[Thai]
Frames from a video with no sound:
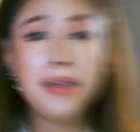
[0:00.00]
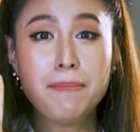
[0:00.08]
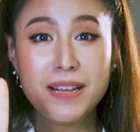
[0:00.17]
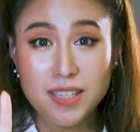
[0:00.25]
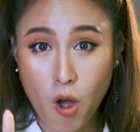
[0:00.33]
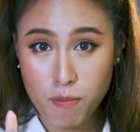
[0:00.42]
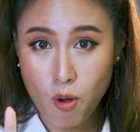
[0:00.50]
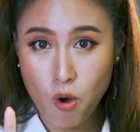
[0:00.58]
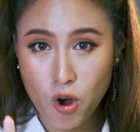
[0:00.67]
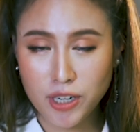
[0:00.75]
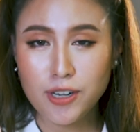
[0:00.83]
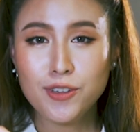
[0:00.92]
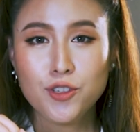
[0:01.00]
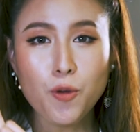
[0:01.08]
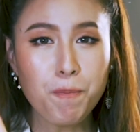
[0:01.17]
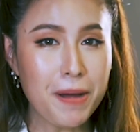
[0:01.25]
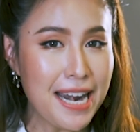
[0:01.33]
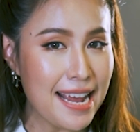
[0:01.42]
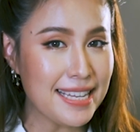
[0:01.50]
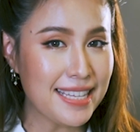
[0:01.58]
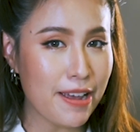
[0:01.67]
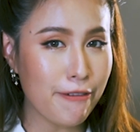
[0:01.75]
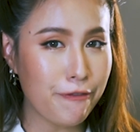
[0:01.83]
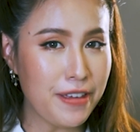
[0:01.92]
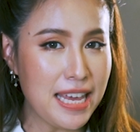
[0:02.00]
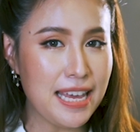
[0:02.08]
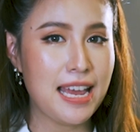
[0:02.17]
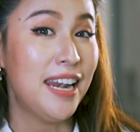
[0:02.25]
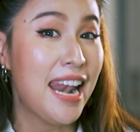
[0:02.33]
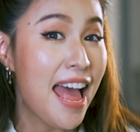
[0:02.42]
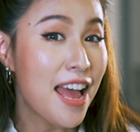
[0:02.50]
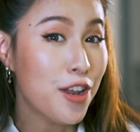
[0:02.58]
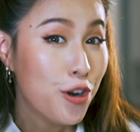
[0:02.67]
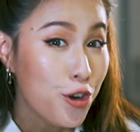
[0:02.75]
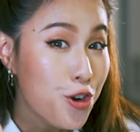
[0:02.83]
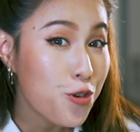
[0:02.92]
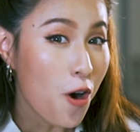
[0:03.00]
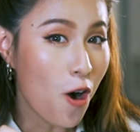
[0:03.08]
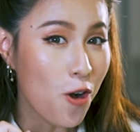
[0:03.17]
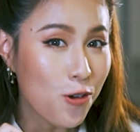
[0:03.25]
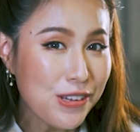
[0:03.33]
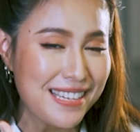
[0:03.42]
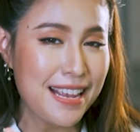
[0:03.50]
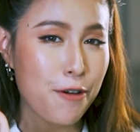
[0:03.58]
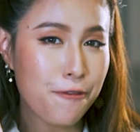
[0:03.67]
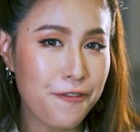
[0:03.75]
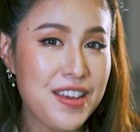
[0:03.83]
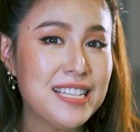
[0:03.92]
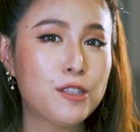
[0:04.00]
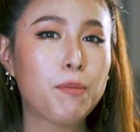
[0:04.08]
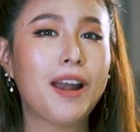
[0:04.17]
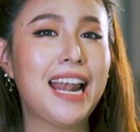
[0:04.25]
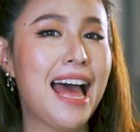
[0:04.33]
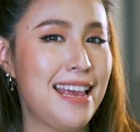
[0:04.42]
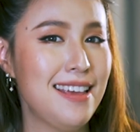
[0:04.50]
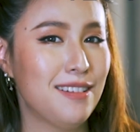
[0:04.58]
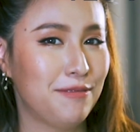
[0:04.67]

มีมา2โหมด Super Night Selfie และ Dual Selfie Spotlight